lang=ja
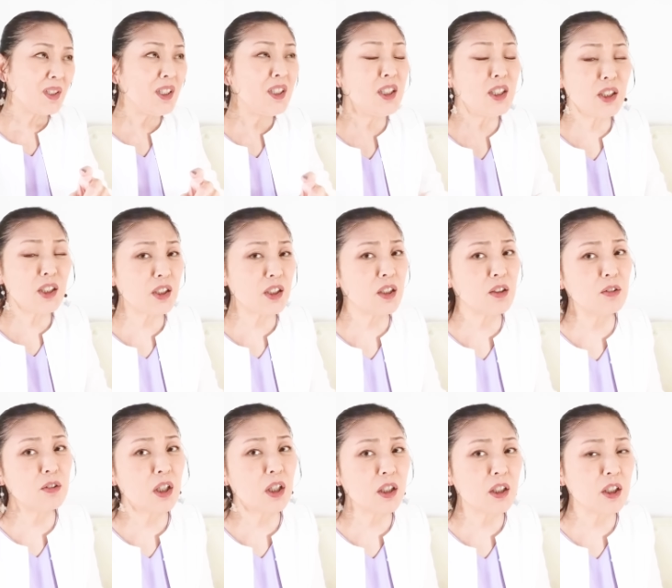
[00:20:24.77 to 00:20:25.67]
息して
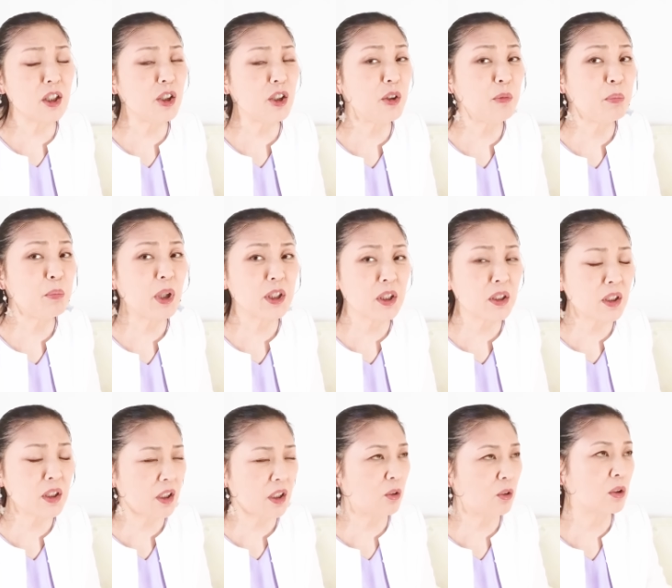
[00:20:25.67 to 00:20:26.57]
るだけで立派
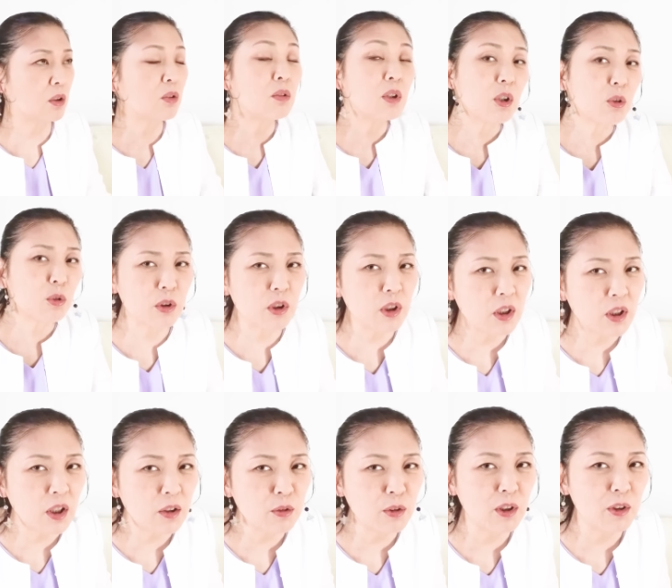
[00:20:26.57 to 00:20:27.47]
じゃないとか、そんなこと言
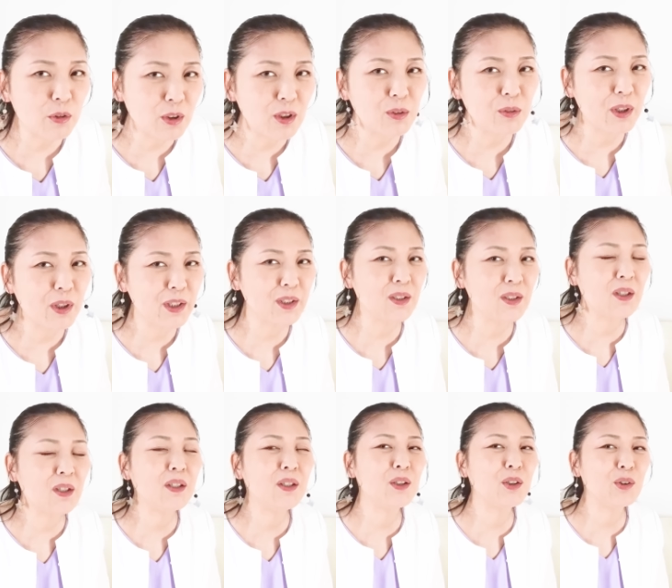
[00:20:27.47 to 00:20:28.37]
いたくて言ってるわけ
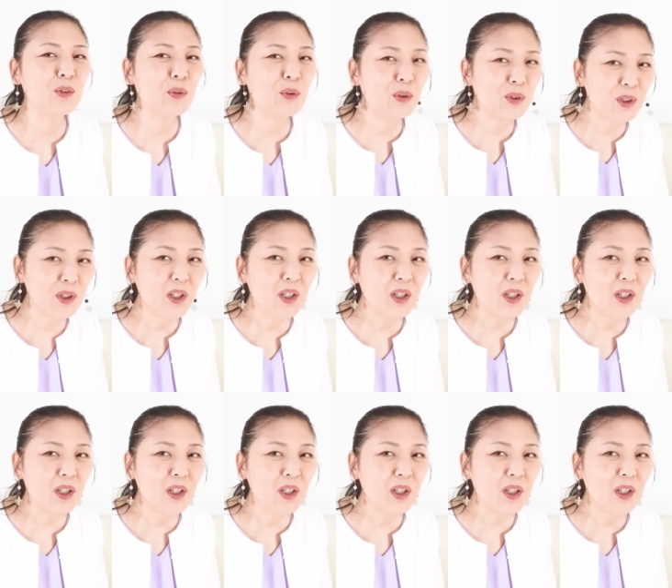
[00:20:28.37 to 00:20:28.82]
じゃないんですよ。